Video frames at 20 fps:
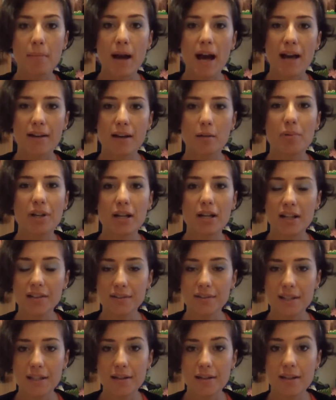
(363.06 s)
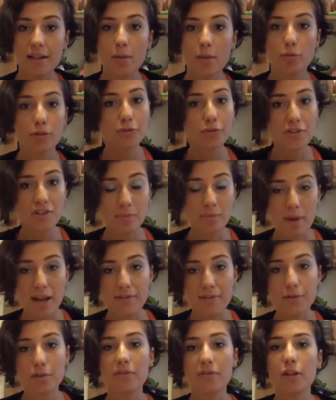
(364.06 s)
barra brillantini che molto
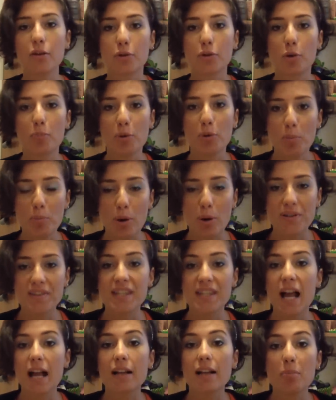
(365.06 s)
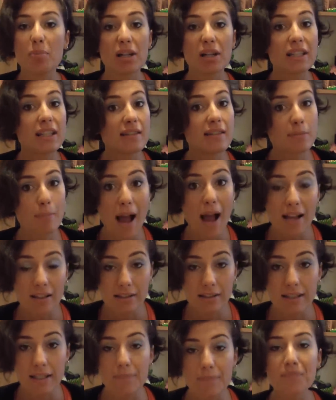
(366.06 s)
spesso vengono proposti anche per gli
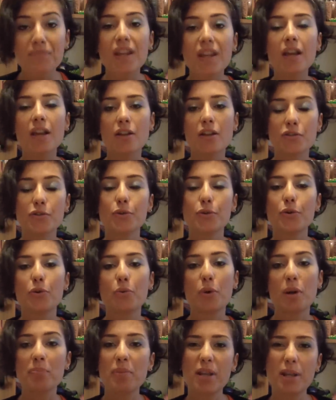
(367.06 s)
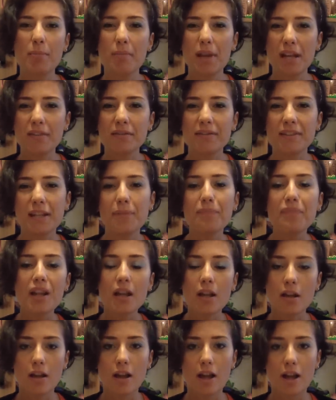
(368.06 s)
smalti, sono quei pigmenti
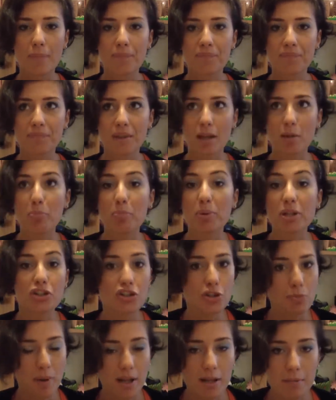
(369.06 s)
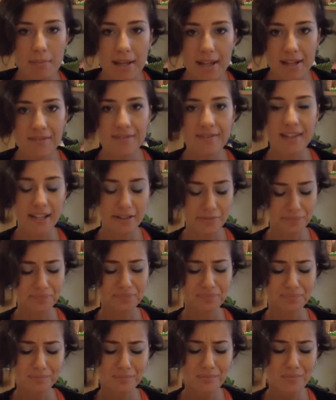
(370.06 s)
um,
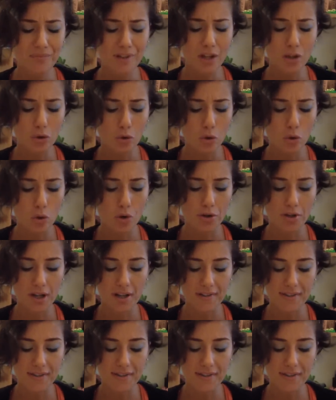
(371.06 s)
principalmente con